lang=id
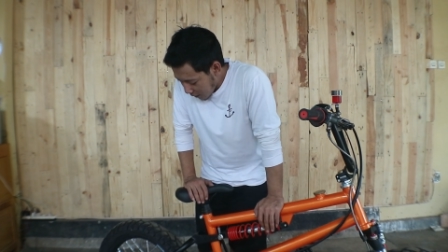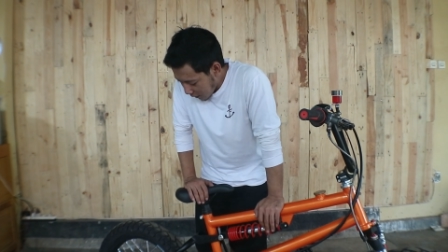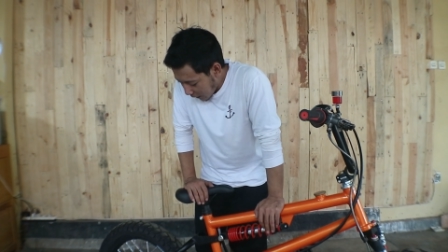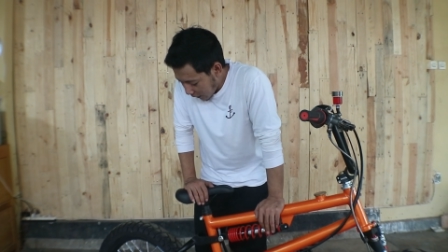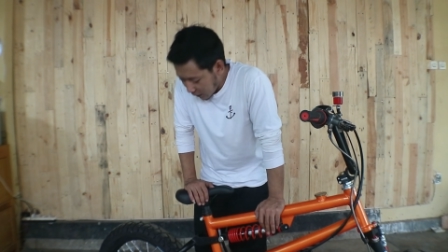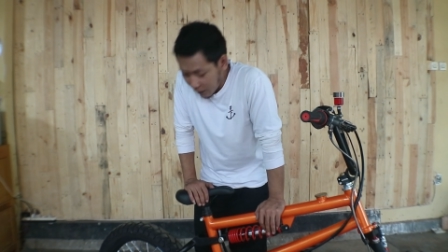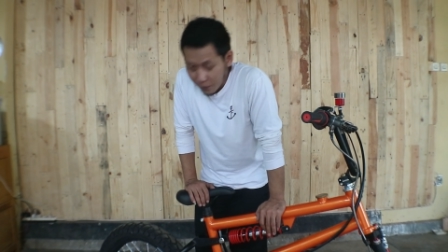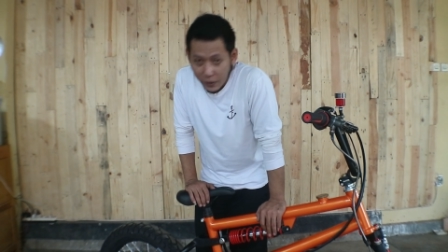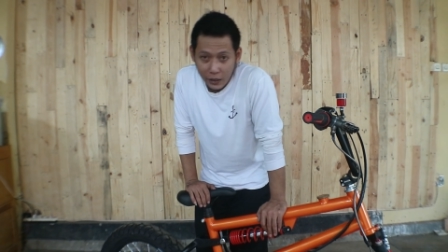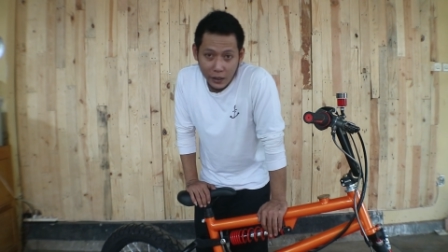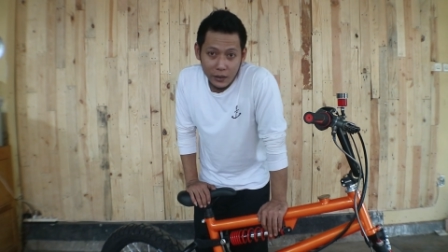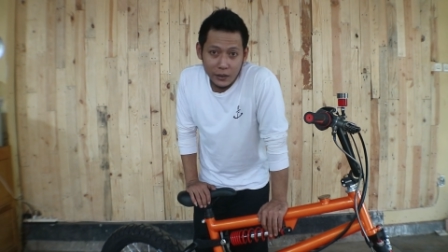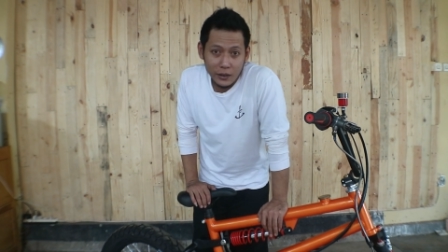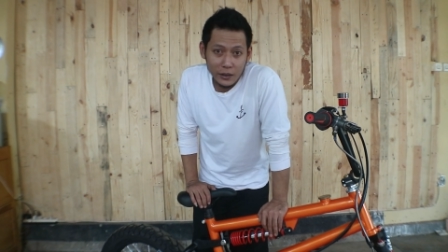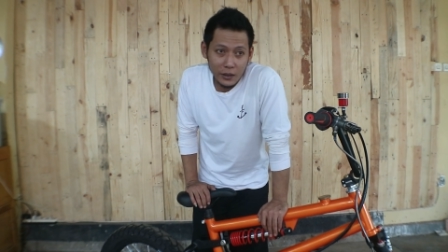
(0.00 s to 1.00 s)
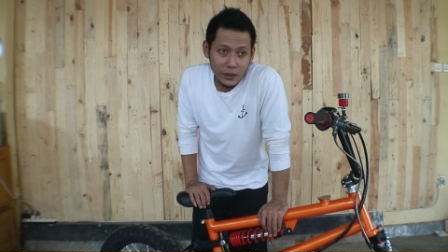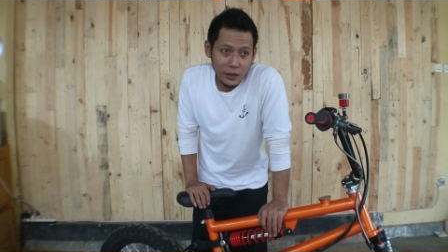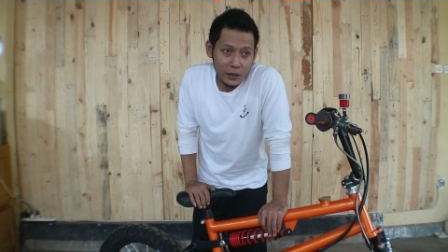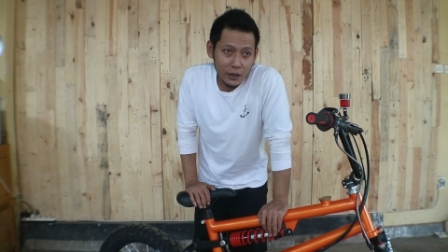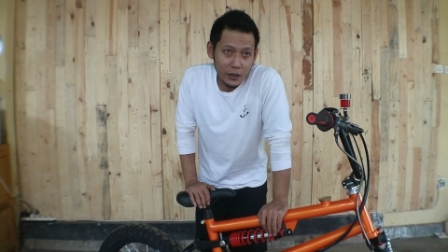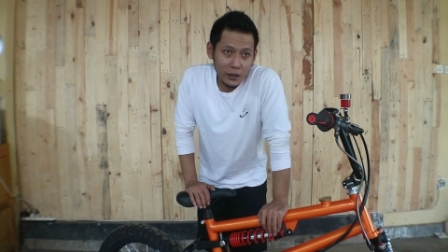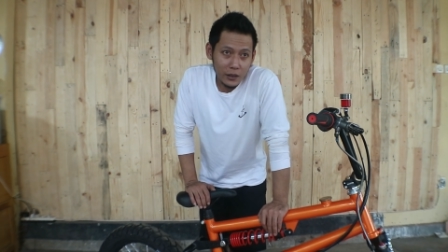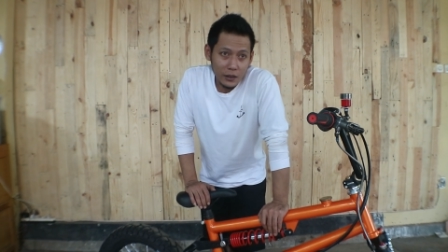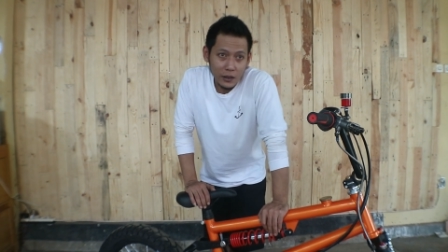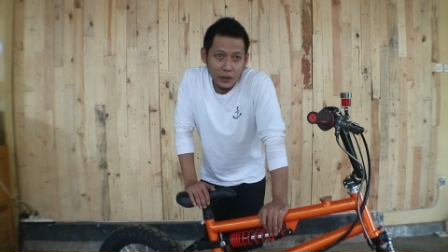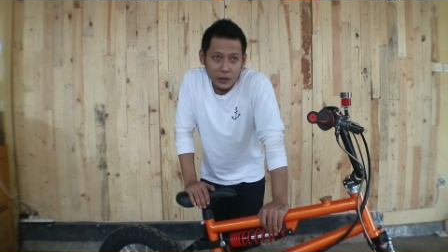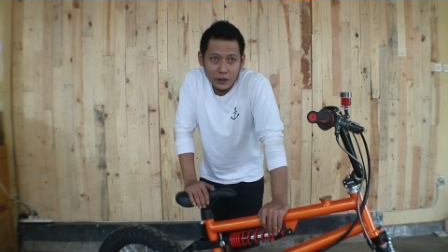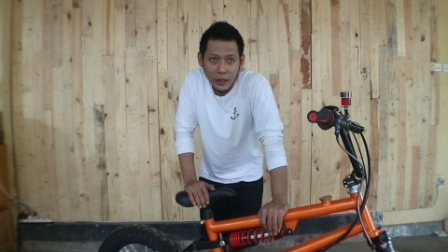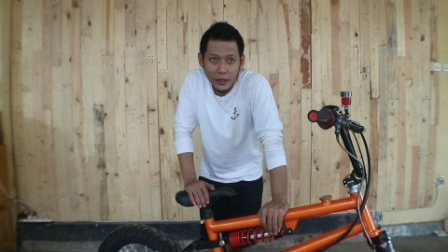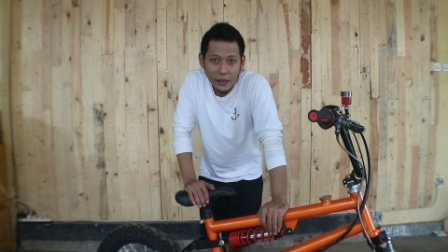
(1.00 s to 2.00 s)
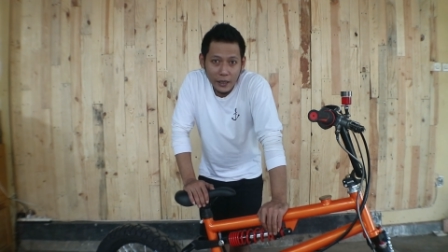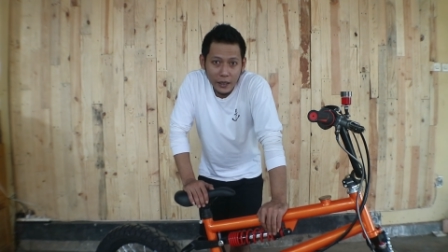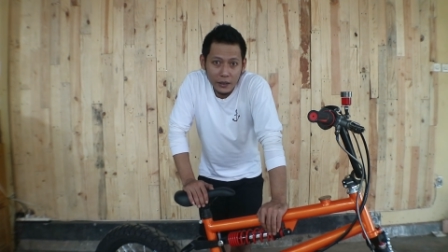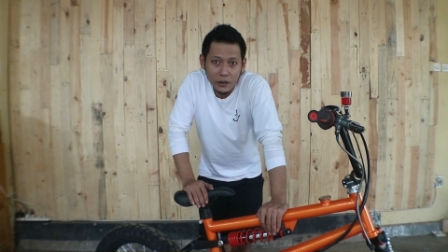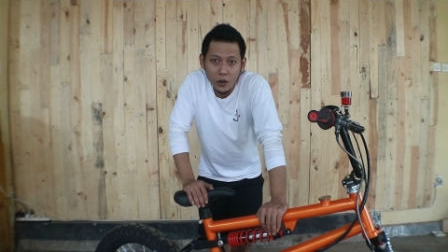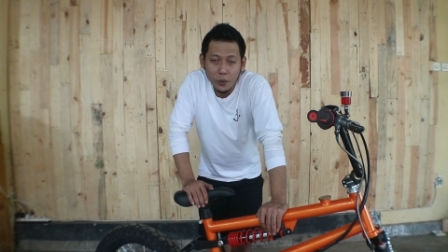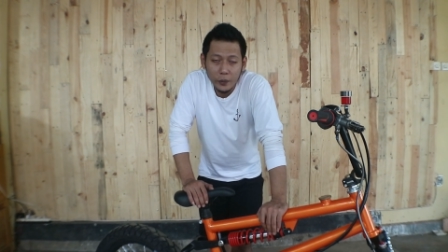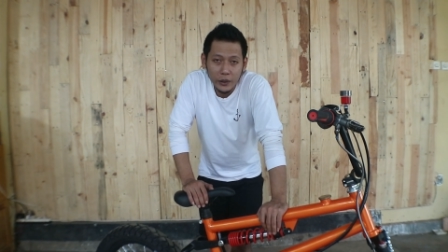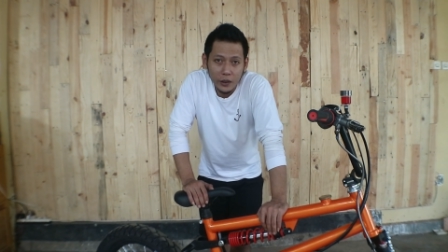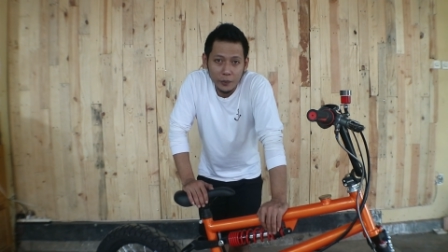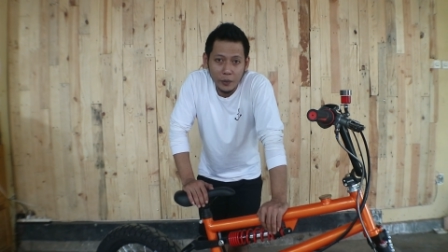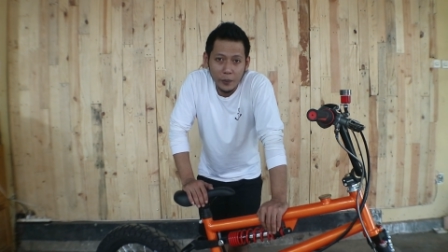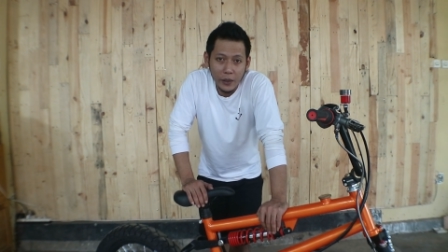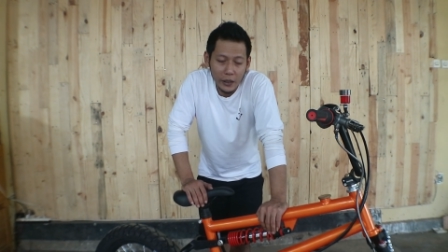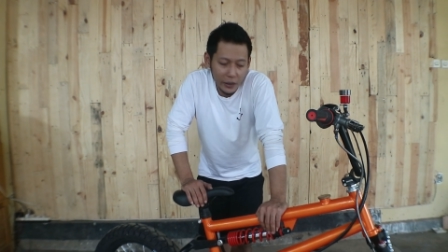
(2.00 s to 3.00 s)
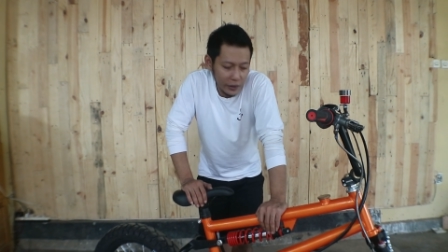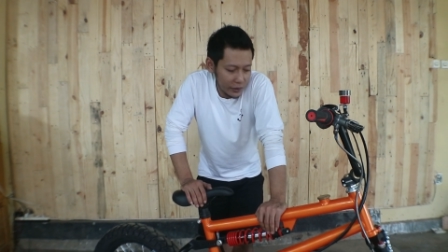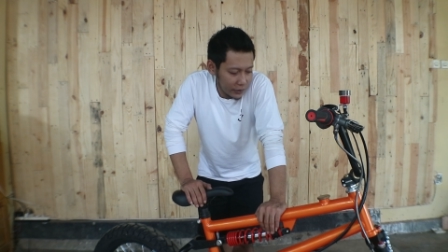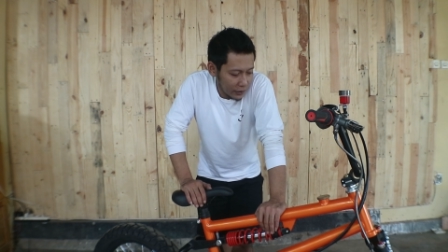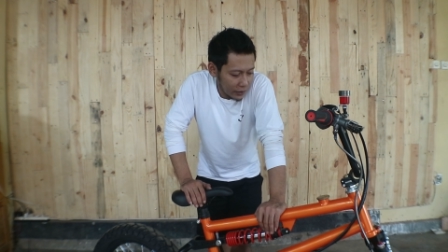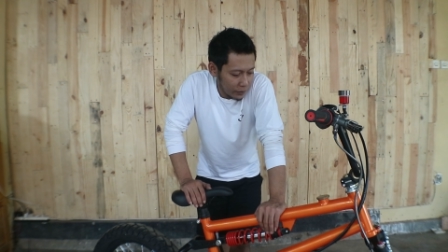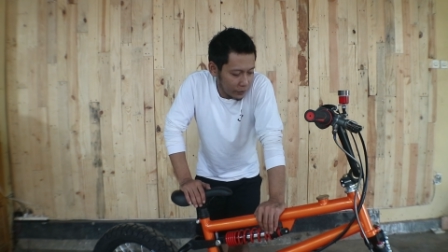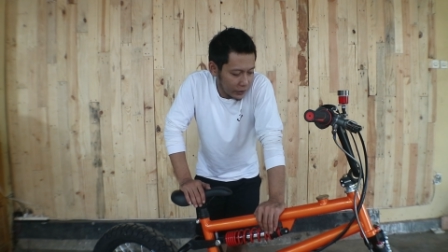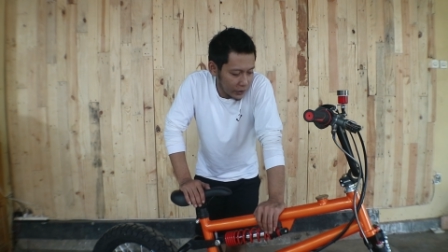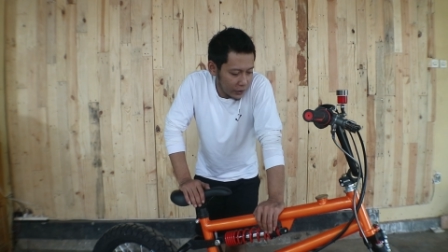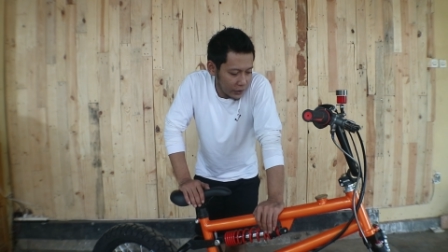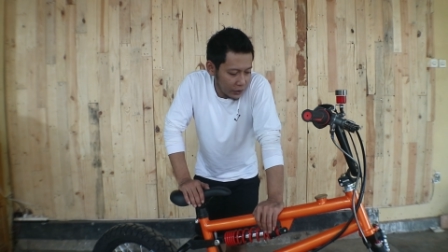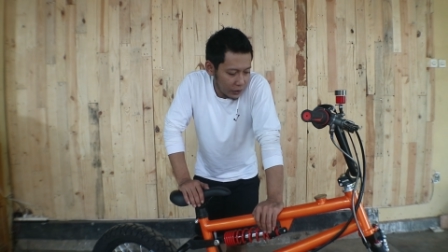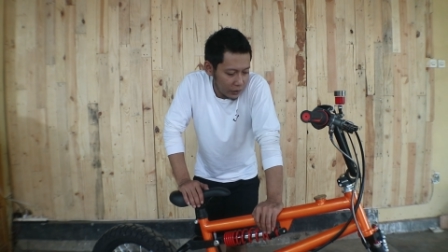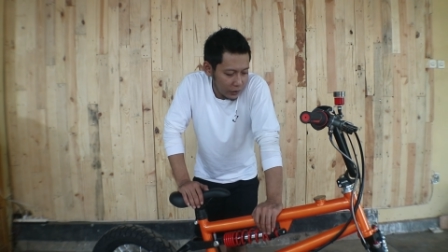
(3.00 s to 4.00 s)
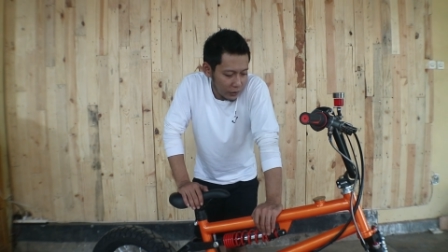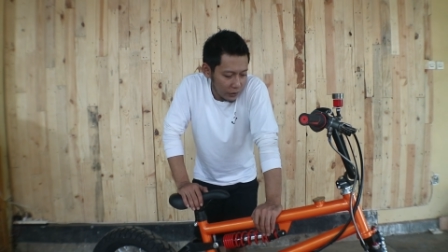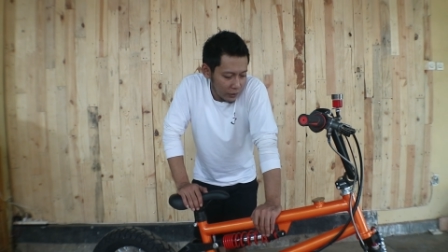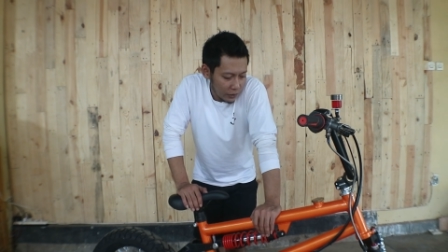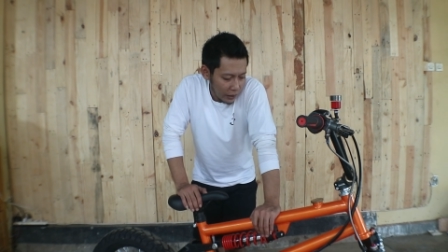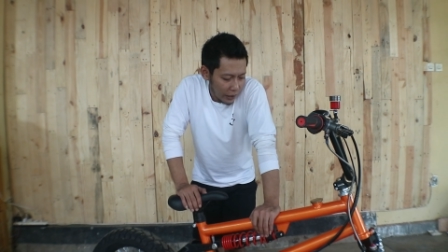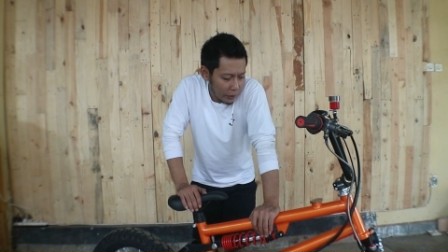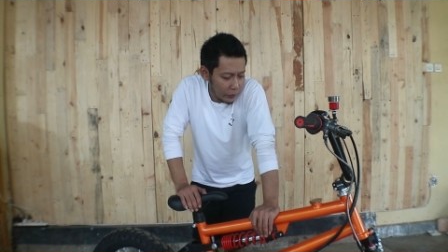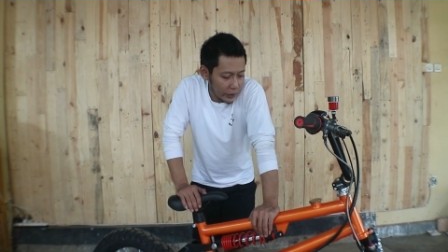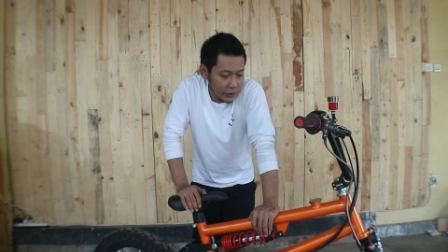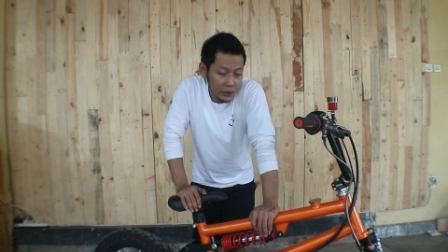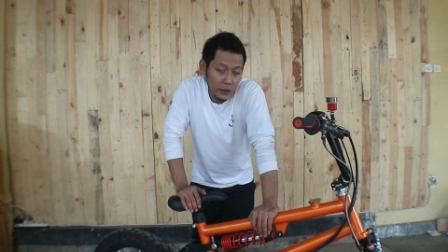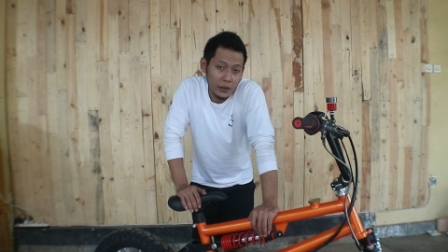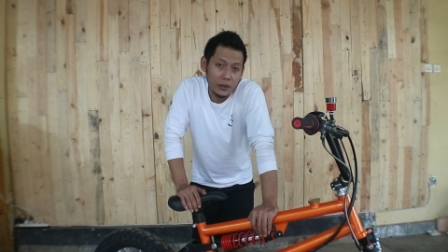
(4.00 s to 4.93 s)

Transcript: karena barang di sana atau pengen pemakaiannya lebih awet